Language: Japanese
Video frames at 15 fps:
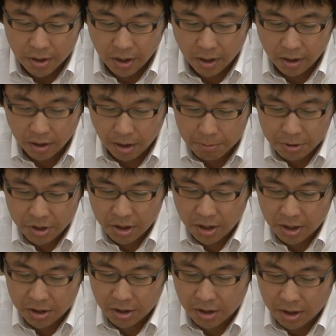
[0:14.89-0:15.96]
えー、株式
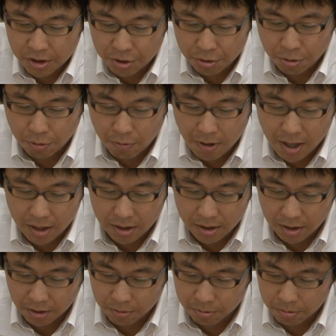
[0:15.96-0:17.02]
会社大賞は
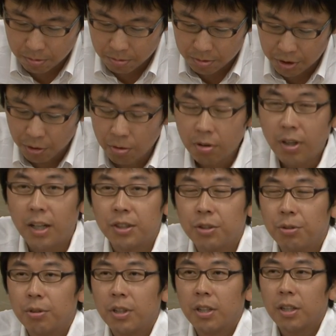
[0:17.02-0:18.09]
あの日本海
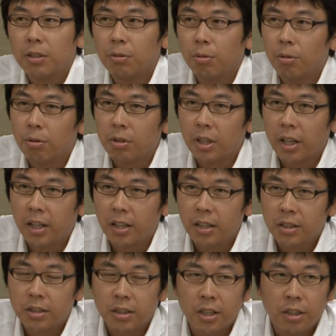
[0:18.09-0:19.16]
庄屋などを経
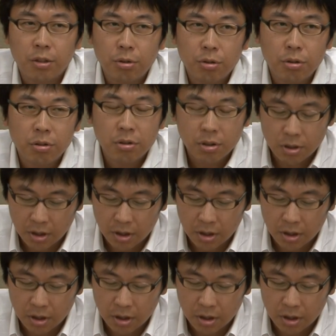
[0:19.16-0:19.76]
営している、